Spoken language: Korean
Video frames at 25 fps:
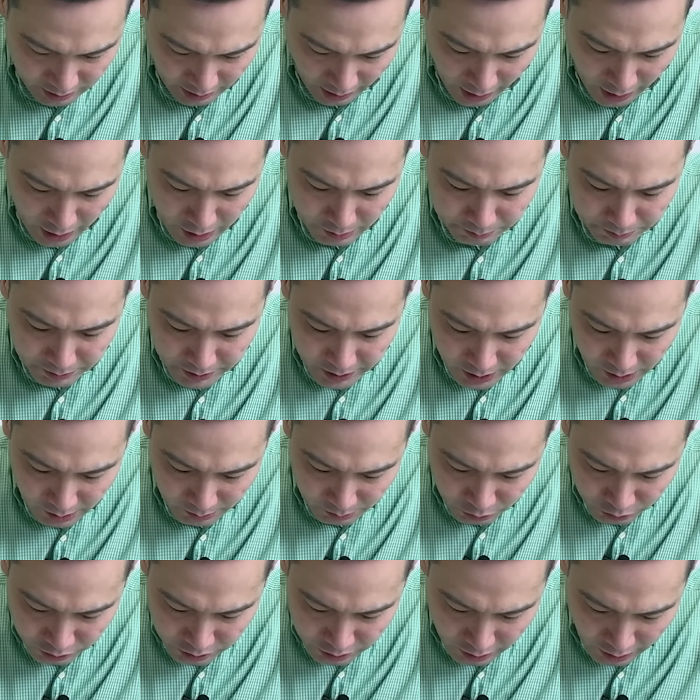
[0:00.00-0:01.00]
IP가
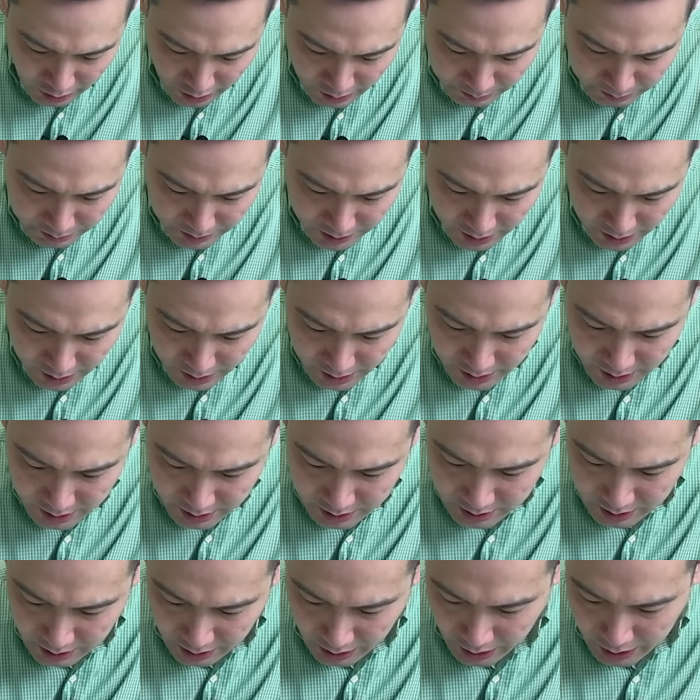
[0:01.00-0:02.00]
뭐죠? IP?
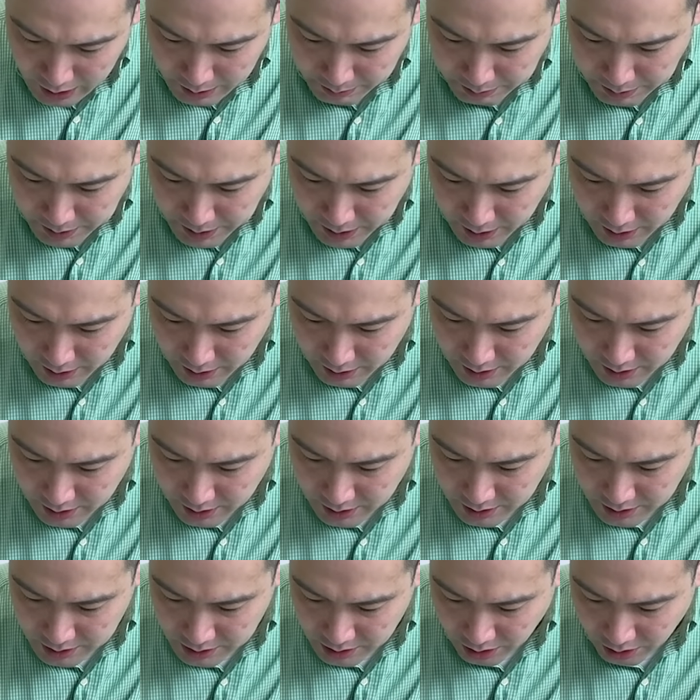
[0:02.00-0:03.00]
IP?
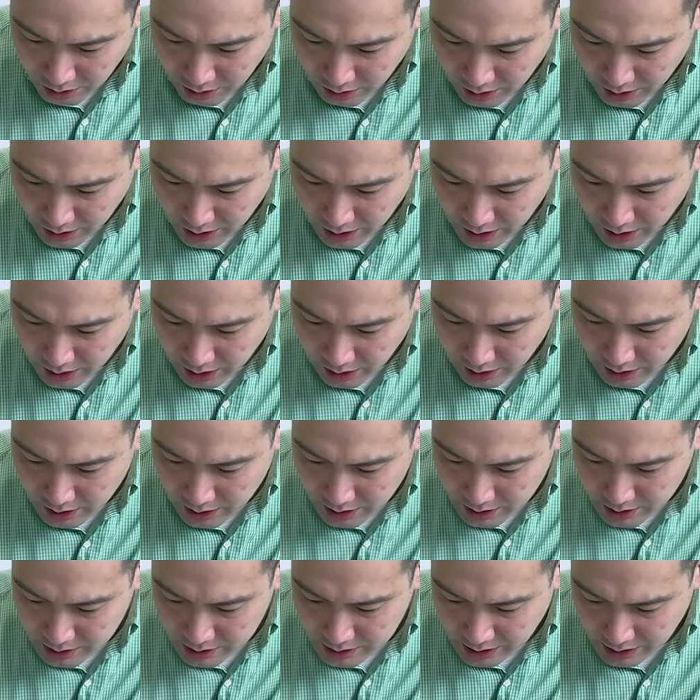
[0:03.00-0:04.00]
설계
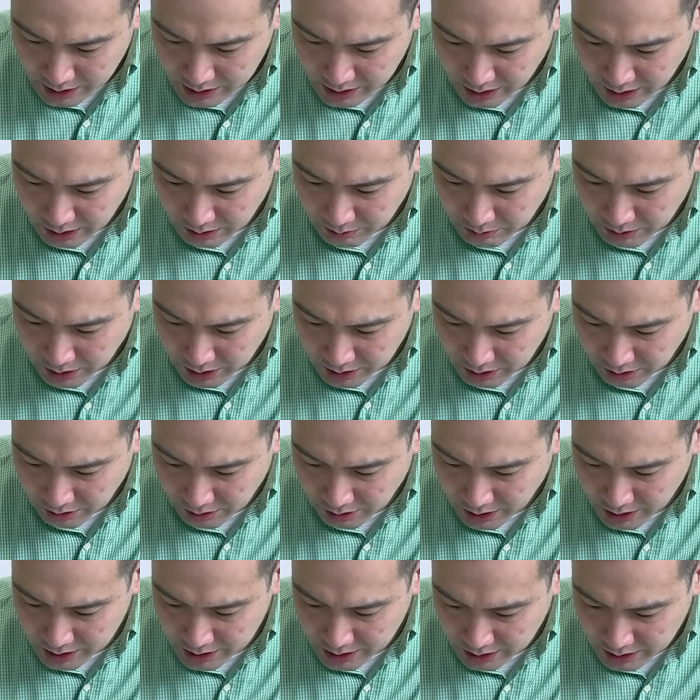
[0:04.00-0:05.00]
자산입니다.
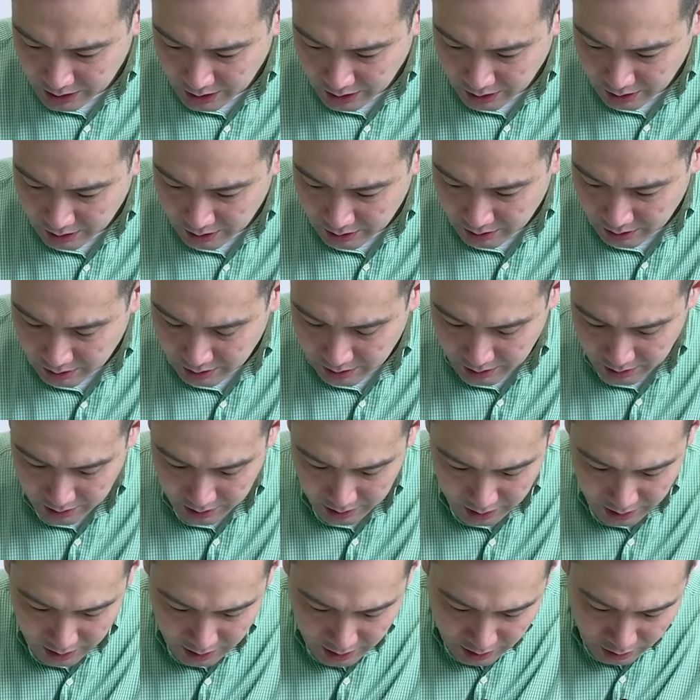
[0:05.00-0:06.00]
설계 자산.
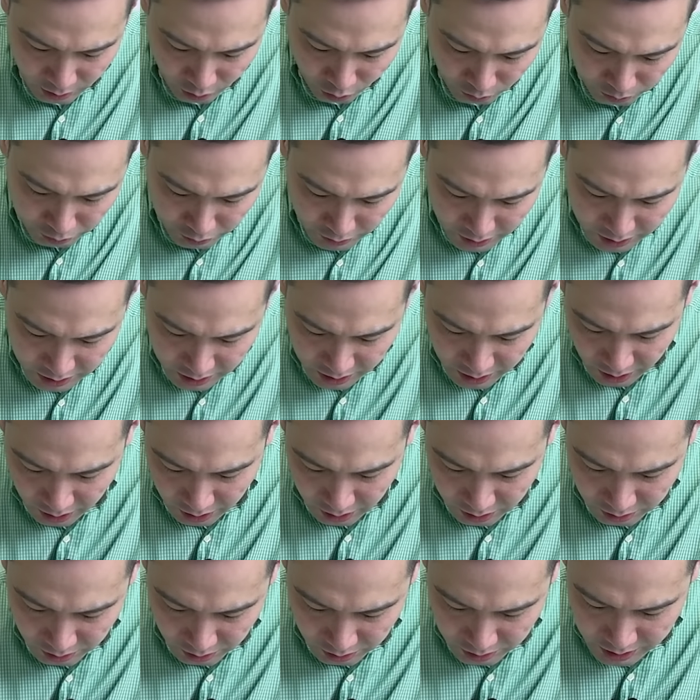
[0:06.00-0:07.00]
오픈엣지
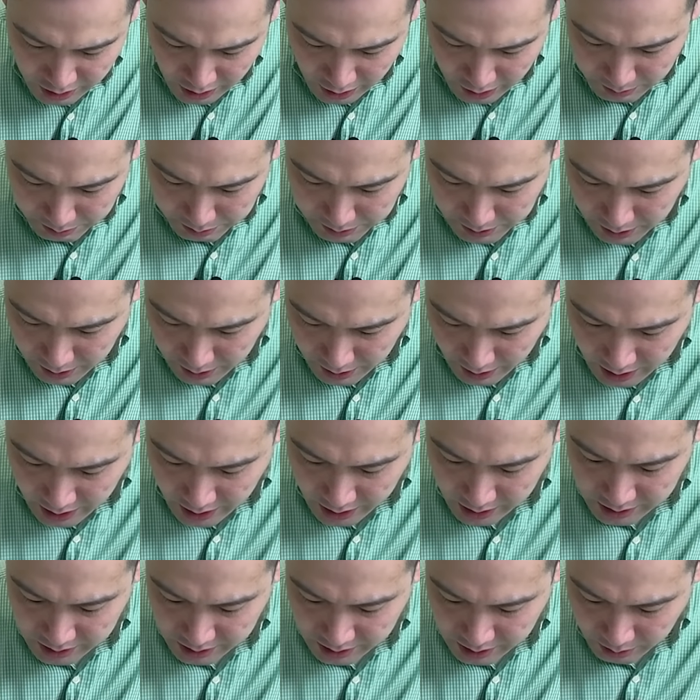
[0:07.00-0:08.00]
테크놀로지 IP,
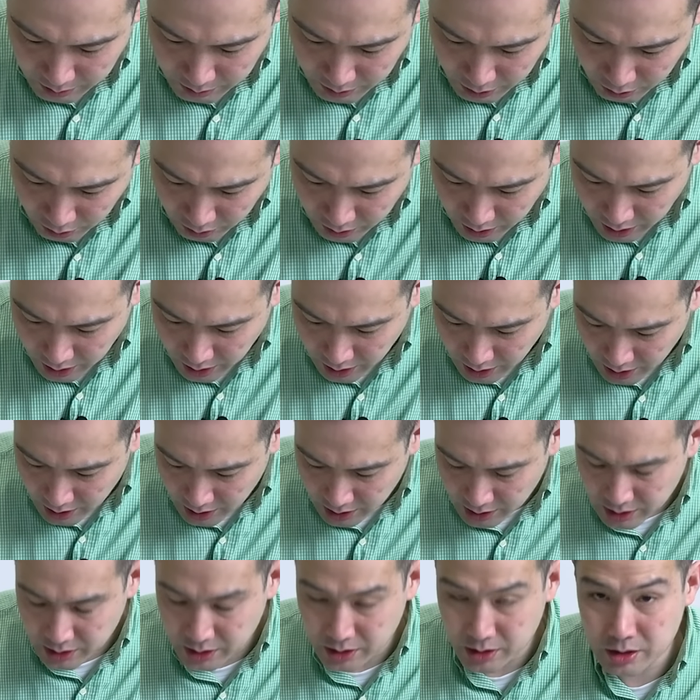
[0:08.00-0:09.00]
LX 세미콘의
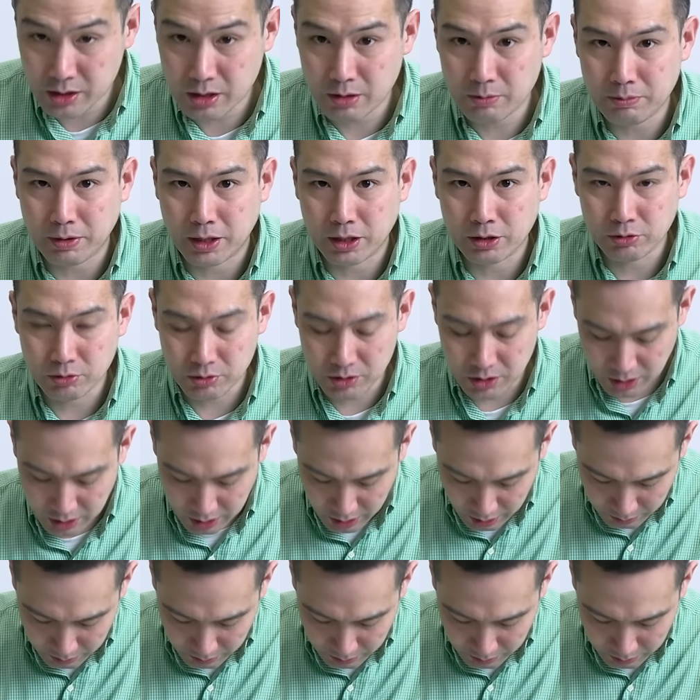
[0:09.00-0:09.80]
시스템 반도체